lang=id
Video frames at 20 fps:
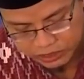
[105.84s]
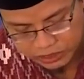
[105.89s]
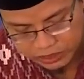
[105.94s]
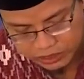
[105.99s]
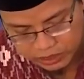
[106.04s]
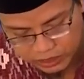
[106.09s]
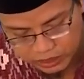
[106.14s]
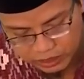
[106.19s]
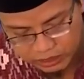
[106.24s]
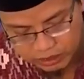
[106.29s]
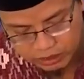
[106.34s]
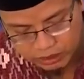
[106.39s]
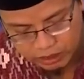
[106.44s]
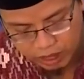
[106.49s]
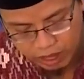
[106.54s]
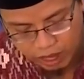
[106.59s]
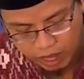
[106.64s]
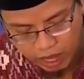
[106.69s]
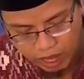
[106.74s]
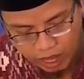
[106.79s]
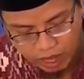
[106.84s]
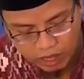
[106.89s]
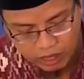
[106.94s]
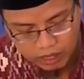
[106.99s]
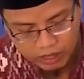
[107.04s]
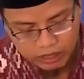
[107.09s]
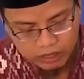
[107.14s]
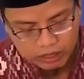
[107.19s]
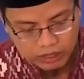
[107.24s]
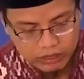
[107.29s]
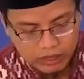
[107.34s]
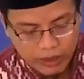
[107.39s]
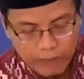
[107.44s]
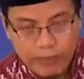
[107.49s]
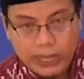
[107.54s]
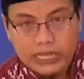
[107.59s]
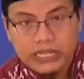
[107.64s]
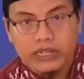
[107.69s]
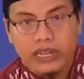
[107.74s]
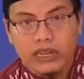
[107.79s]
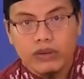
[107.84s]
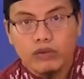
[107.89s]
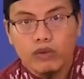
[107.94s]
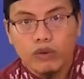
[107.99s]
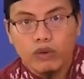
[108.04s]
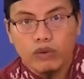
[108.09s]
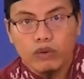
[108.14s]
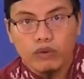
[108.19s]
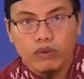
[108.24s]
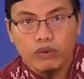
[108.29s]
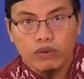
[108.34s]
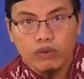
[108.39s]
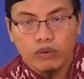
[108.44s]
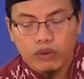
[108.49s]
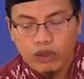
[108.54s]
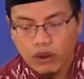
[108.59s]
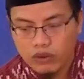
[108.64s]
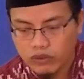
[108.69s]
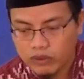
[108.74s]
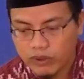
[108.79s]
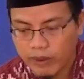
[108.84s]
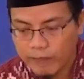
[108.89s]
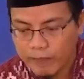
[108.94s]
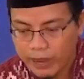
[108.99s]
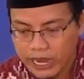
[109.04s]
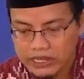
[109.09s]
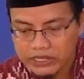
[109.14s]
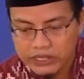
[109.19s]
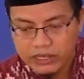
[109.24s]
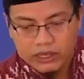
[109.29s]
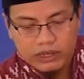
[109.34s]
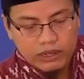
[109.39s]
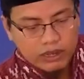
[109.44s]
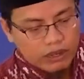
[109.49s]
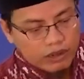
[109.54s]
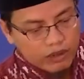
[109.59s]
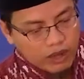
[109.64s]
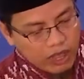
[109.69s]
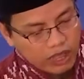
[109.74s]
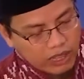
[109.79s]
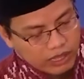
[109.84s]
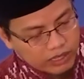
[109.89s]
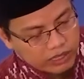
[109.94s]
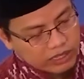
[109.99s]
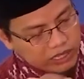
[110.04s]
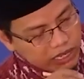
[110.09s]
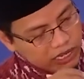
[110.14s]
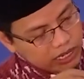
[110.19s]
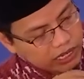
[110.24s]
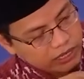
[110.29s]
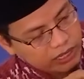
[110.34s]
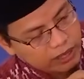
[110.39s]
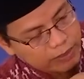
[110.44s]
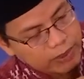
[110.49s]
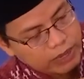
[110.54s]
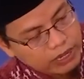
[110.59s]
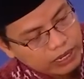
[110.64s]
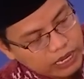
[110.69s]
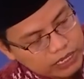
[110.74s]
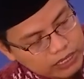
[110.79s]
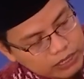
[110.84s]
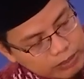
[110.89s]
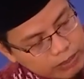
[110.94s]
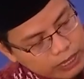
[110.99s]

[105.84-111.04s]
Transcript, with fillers: sini. Nah, kita paskan dulu. Sudah pas, nanti kita kasih